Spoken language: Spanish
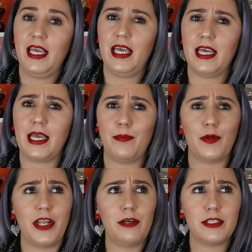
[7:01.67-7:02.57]
eh, que
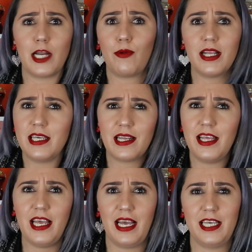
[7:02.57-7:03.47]
podría usar cualquier
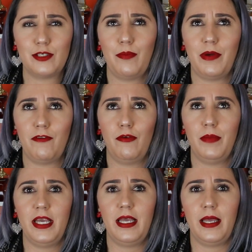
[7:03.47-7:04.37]
día, es un
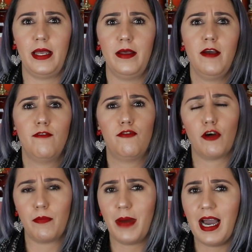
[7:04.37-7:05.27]
perfume
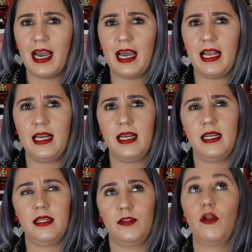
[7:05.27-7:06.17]

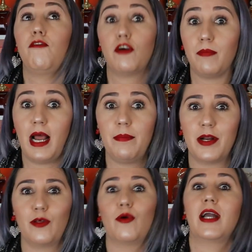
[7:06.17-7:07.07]
formal, no formal,
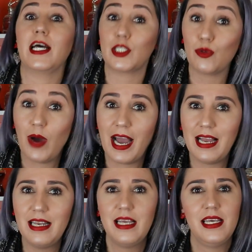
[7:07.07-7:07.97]
perdón,
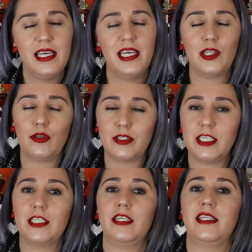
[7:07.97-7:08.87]
casual,
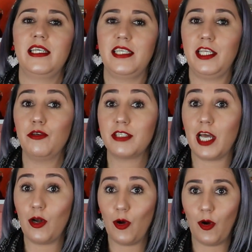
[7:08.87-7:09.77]
entonces decidí
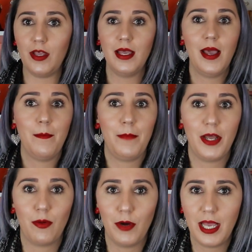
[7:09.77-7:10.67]
usarlo hoy,
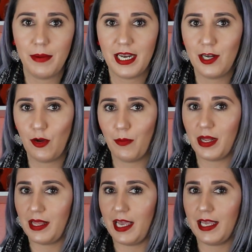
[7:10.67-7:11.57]
pero voy a ver el
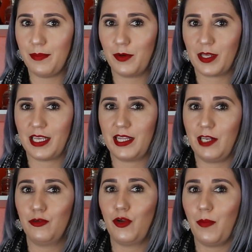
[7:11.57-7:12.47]
nombre de ella porque
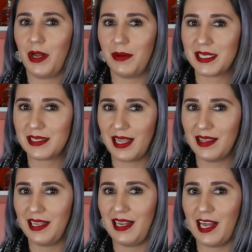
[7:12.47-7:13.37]
tiene un nombre
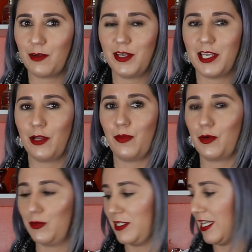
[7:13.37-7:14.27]
bastante largo y quiero
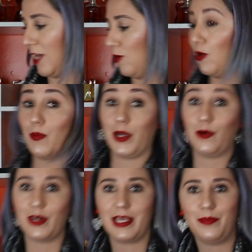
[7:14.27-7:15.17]
pronunciarlo lo
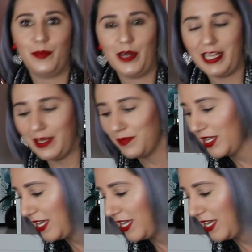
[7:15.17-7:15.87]
mejor que pueda.